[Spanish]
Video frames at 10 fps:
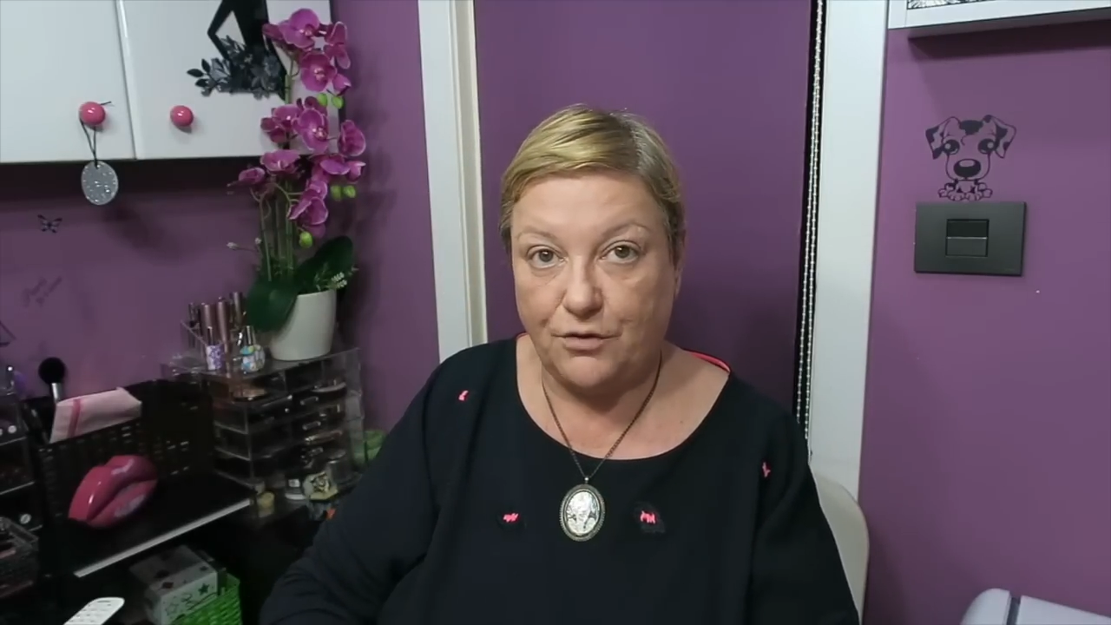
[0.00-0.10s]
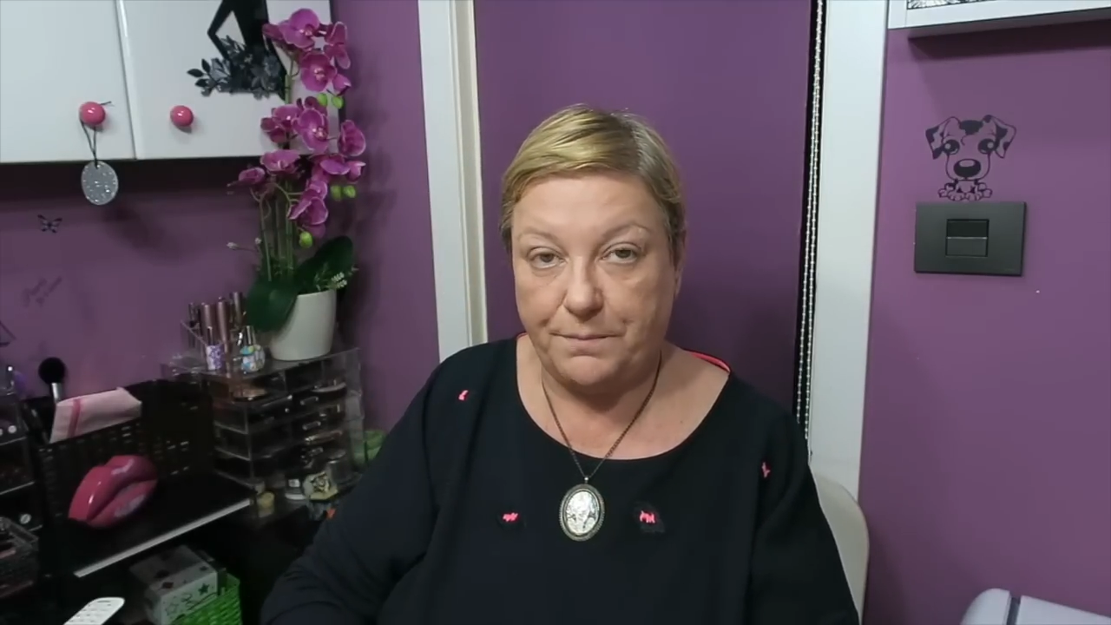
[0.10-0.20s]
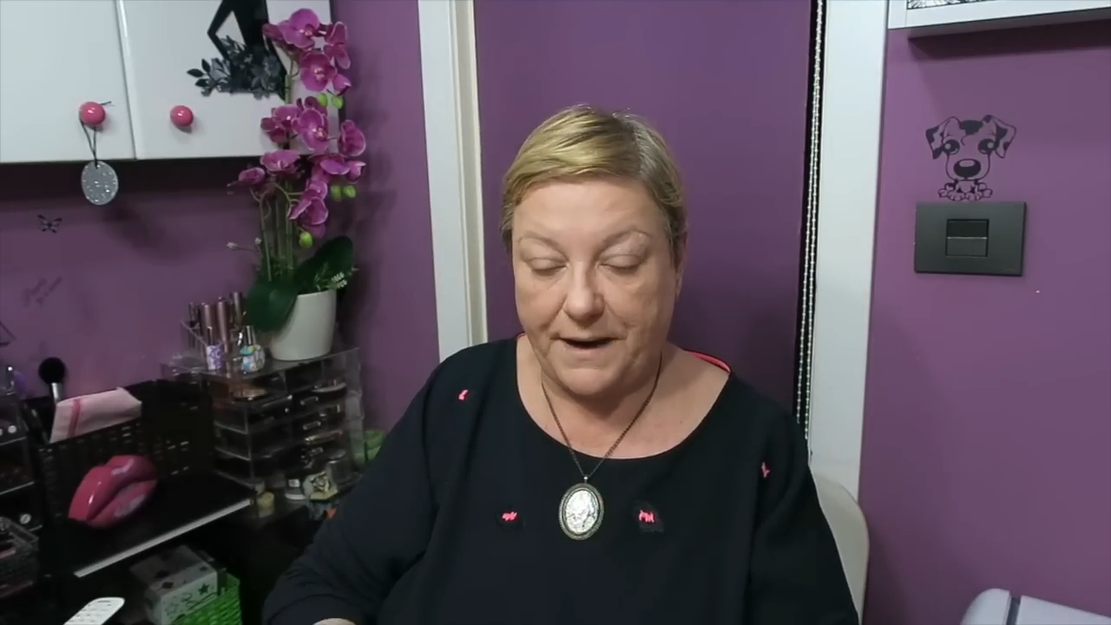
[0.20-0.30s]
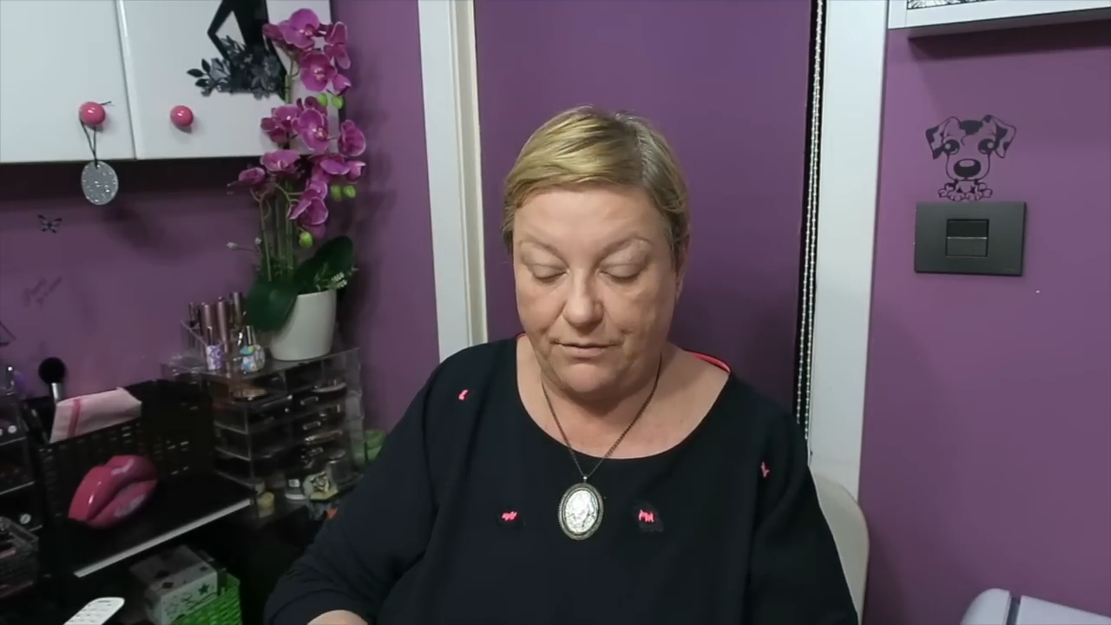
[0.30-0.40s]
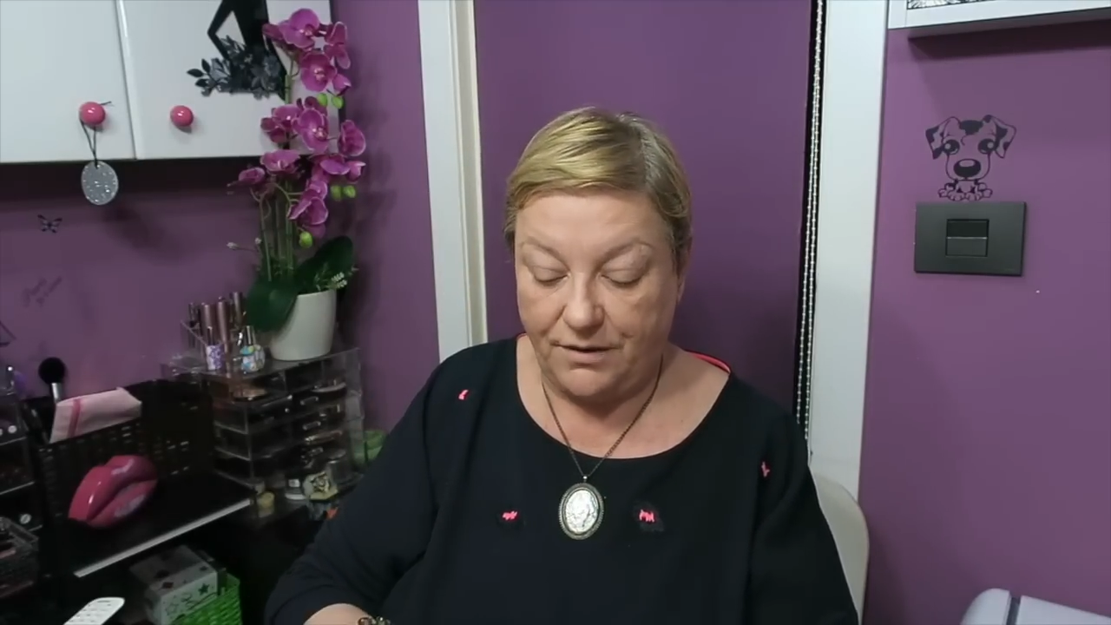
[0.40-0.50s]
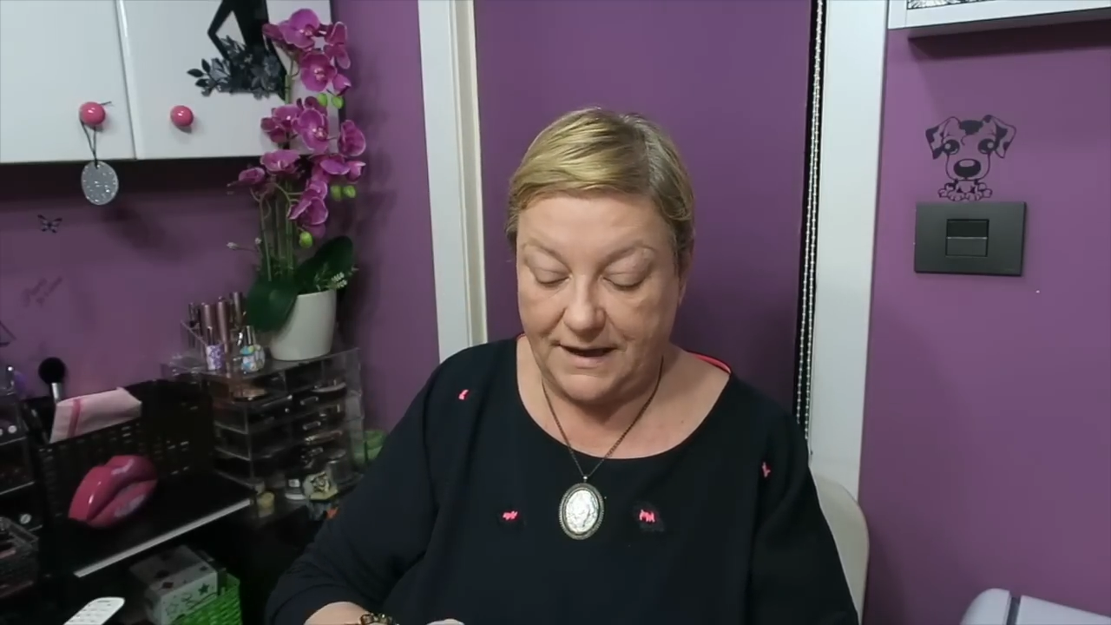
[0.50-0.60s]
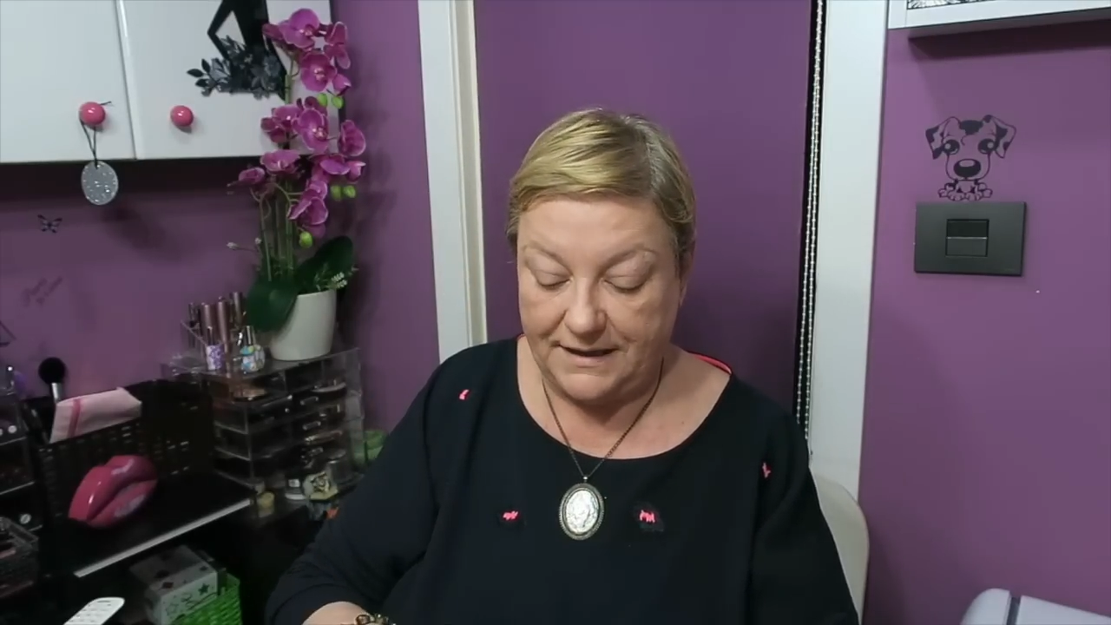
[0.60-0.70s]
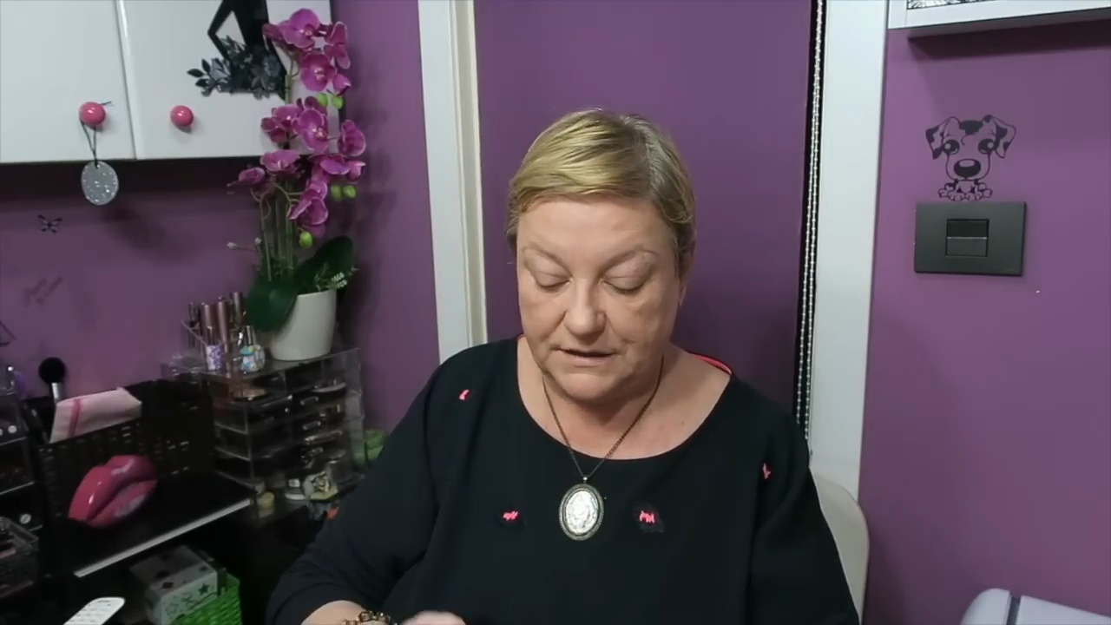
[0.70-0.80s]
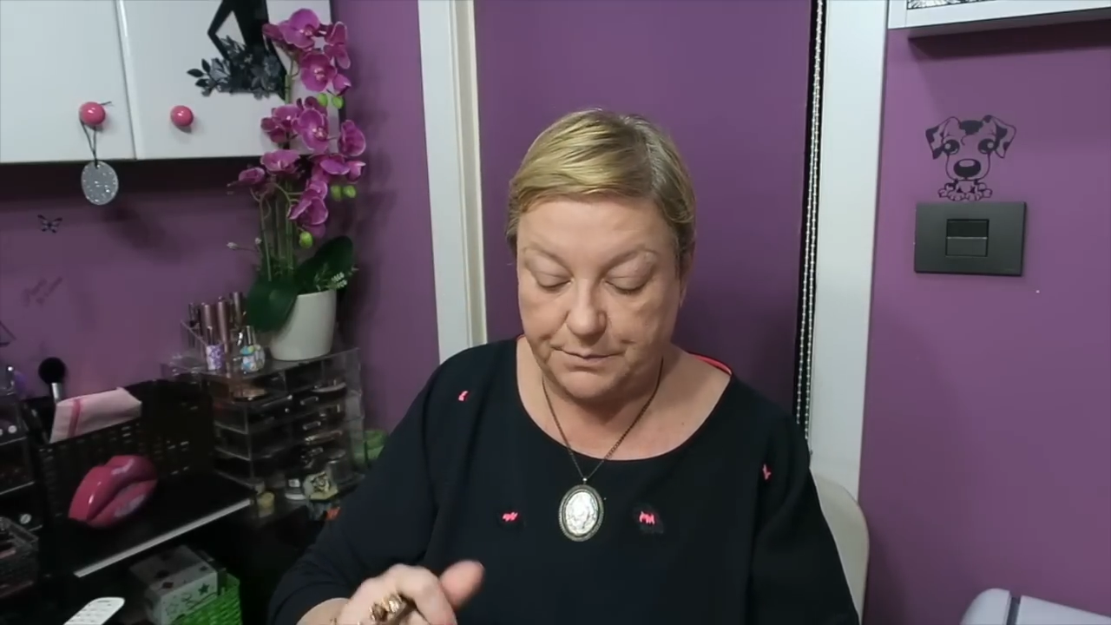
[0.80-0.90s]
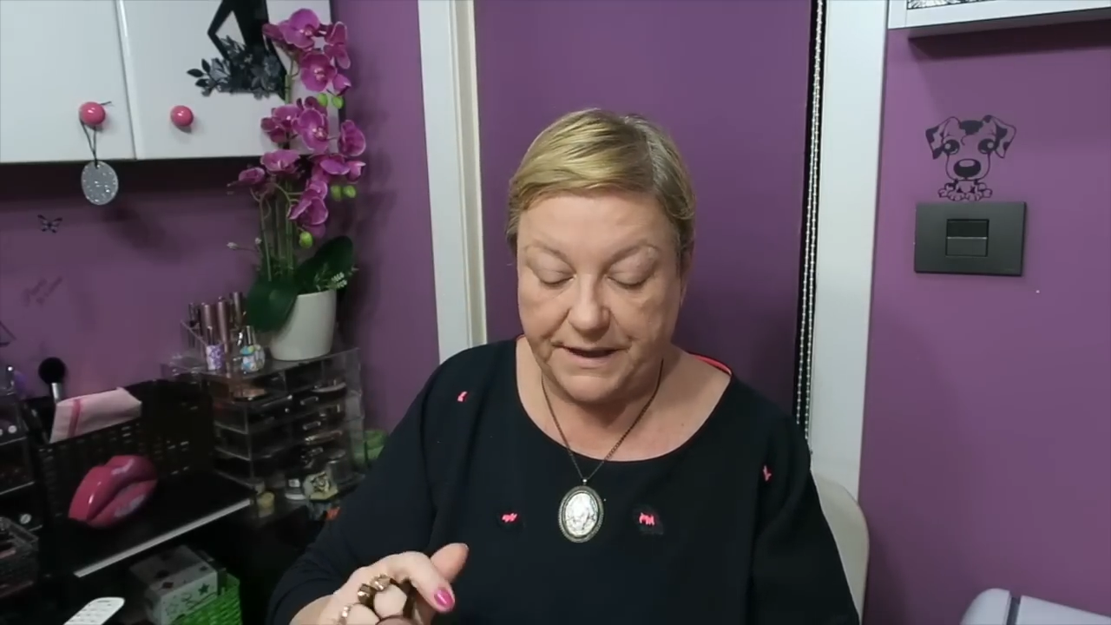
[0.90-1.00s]
comprado en
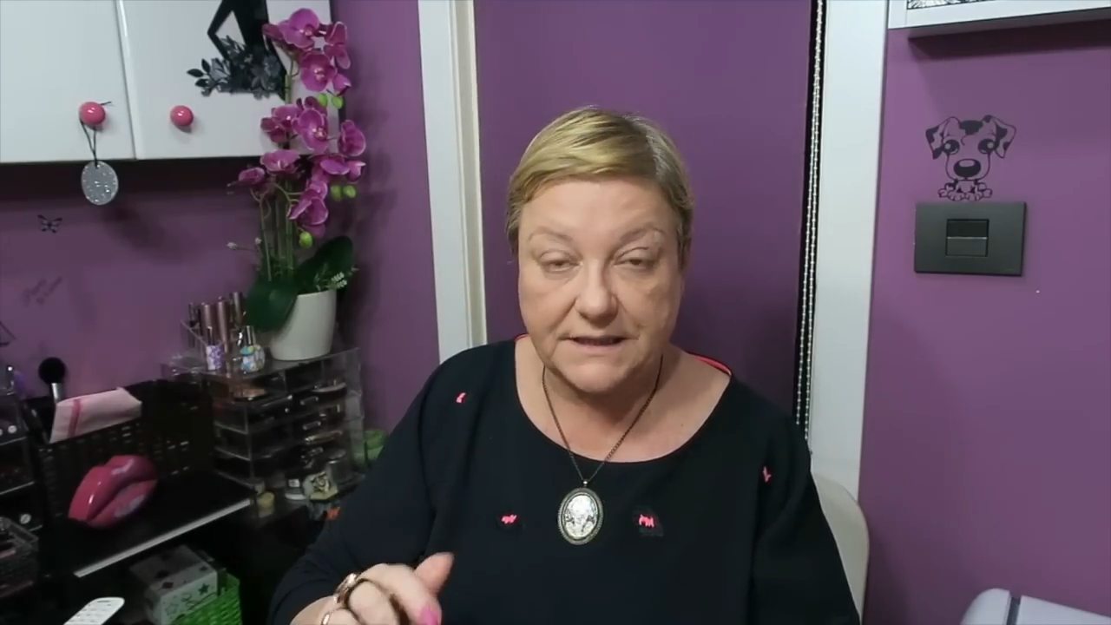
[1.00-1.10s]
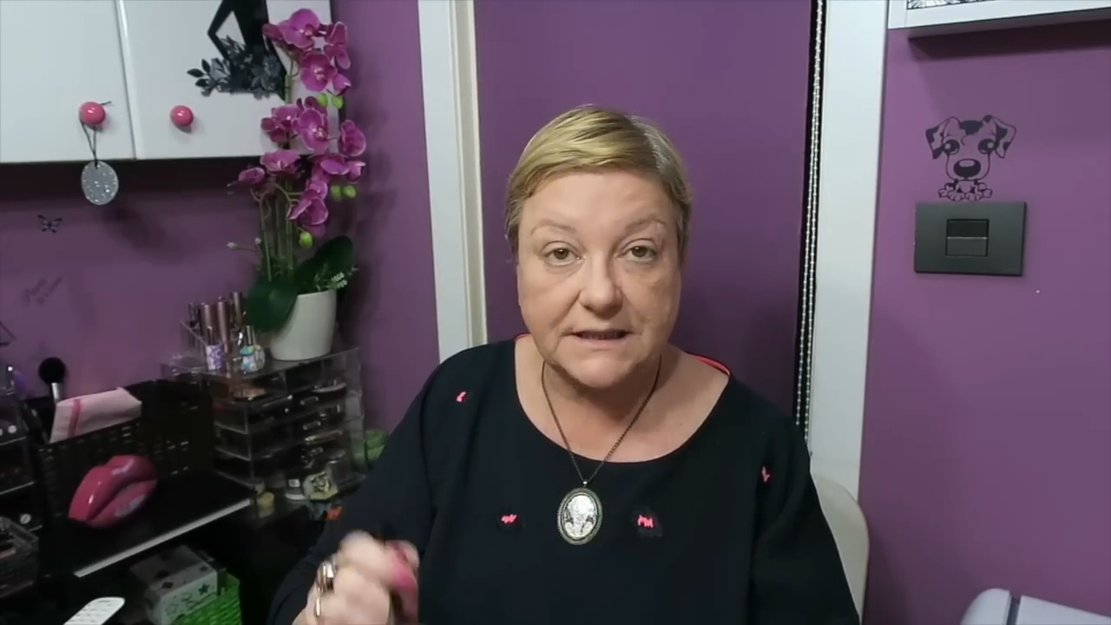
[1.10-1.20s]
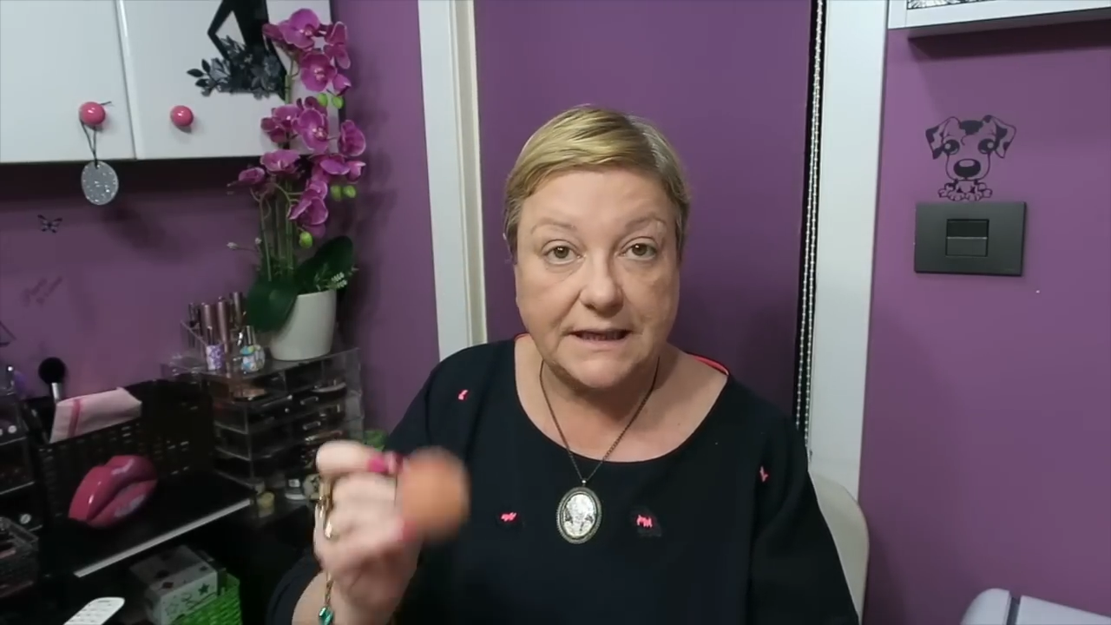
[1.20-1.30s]
Aliexpress